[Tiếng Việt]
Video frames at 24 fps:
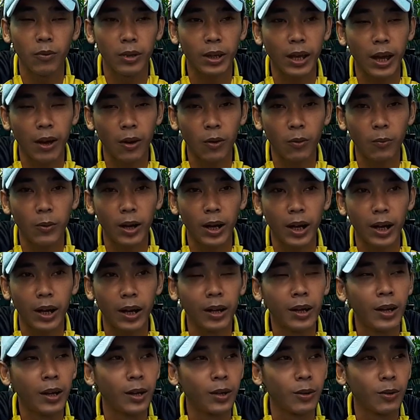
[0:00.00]
nhau mà
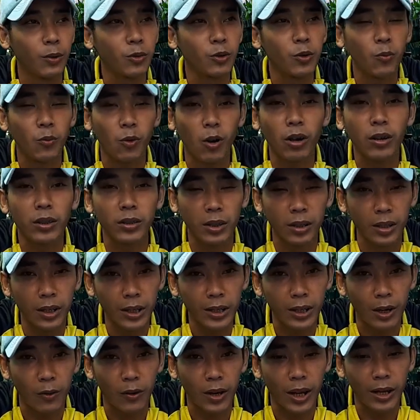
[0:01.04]
nói chung có được những
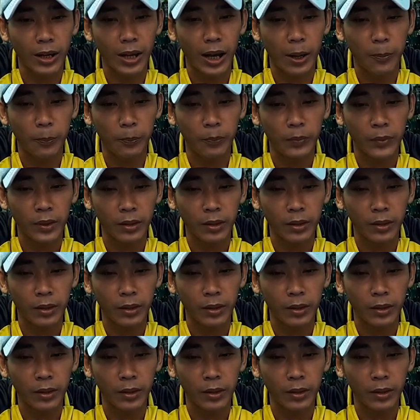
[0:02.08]
cái chậu lan đẹp